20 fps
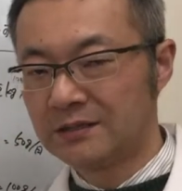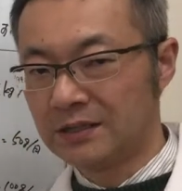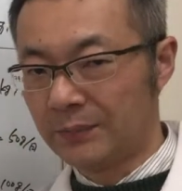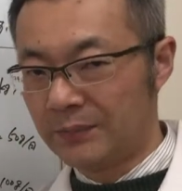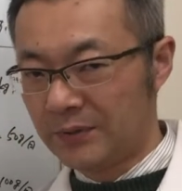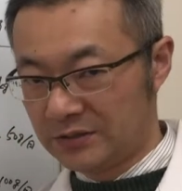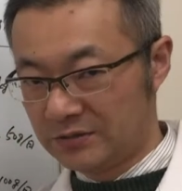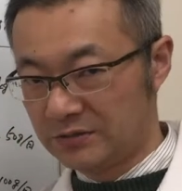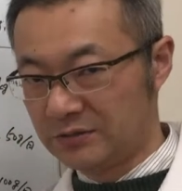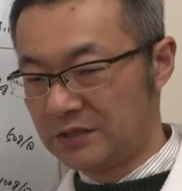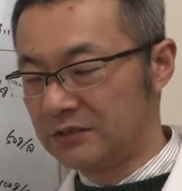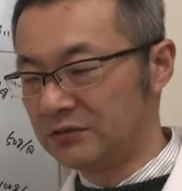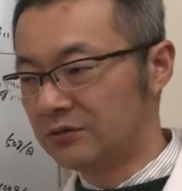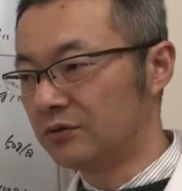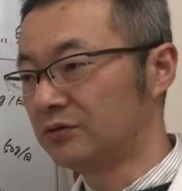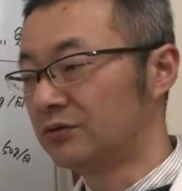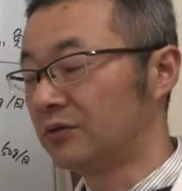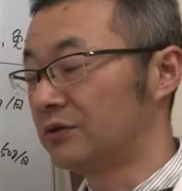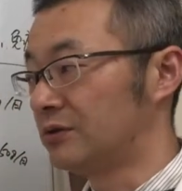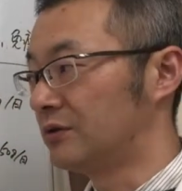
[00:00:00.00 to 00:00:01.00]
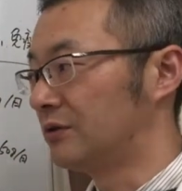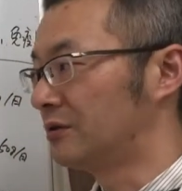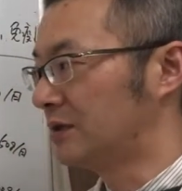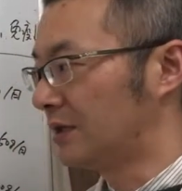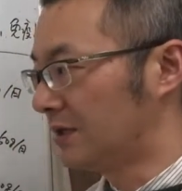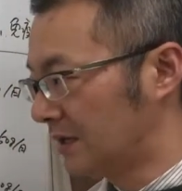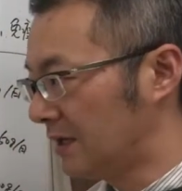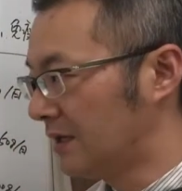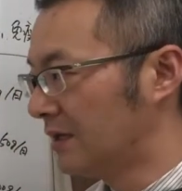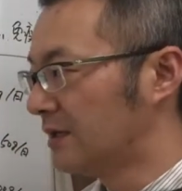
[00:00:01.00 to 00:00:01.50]
食べ過ぎることによっ
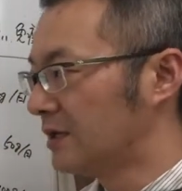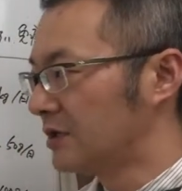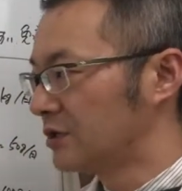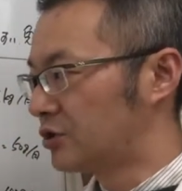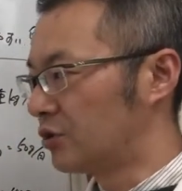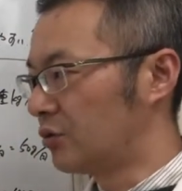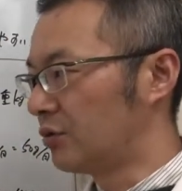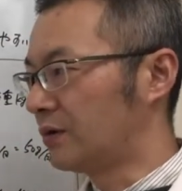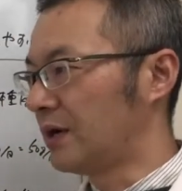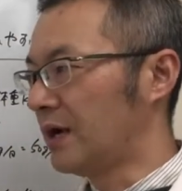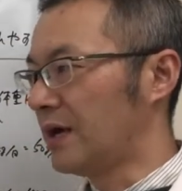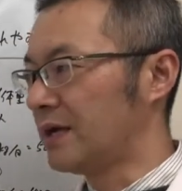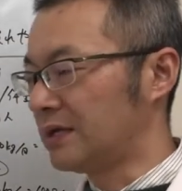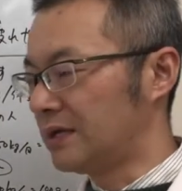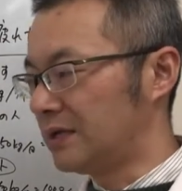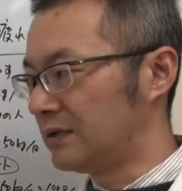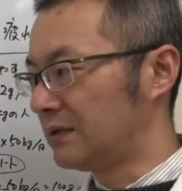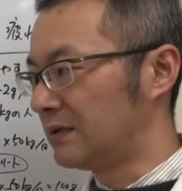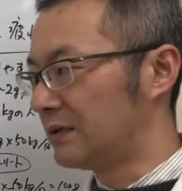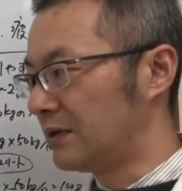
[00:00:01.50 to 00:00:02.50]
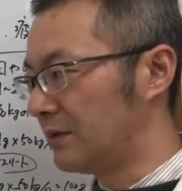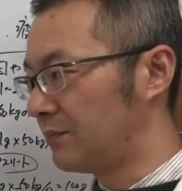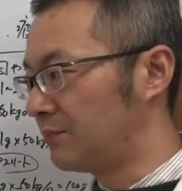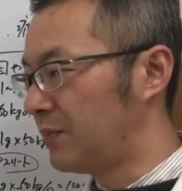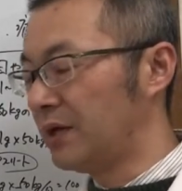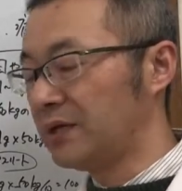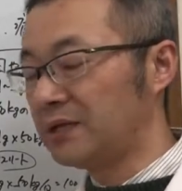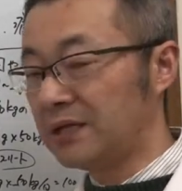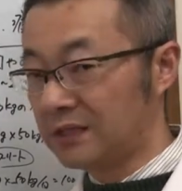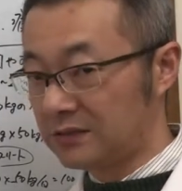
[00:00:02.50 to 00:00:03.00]
てね消化液っていっ
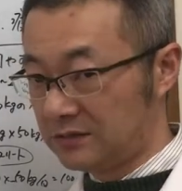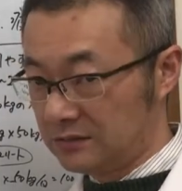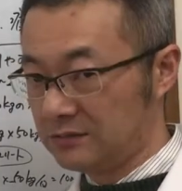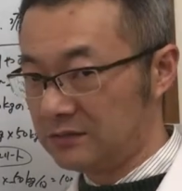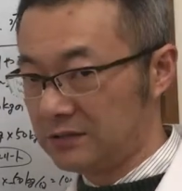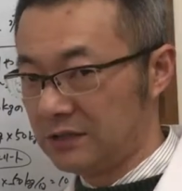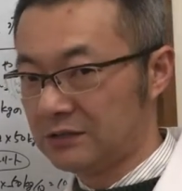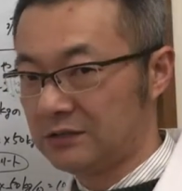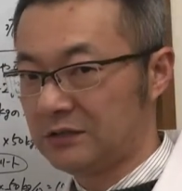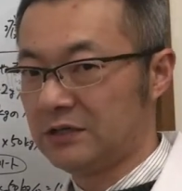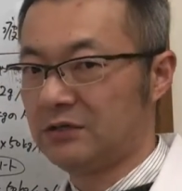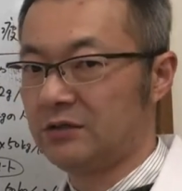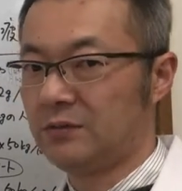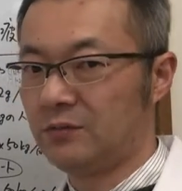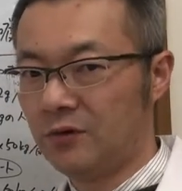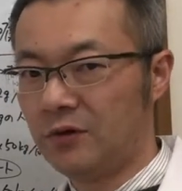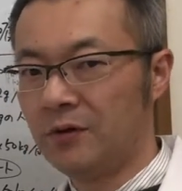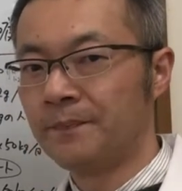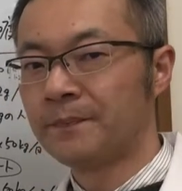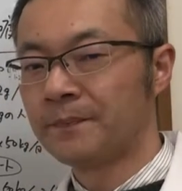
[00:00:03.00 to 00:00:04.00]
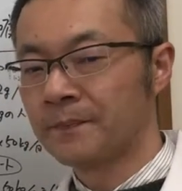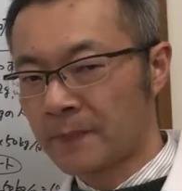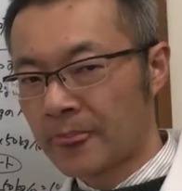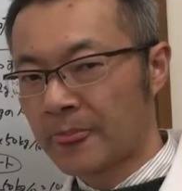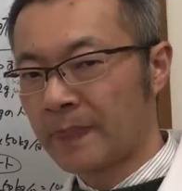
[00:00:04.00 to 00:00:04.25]
ぱい出すんですけども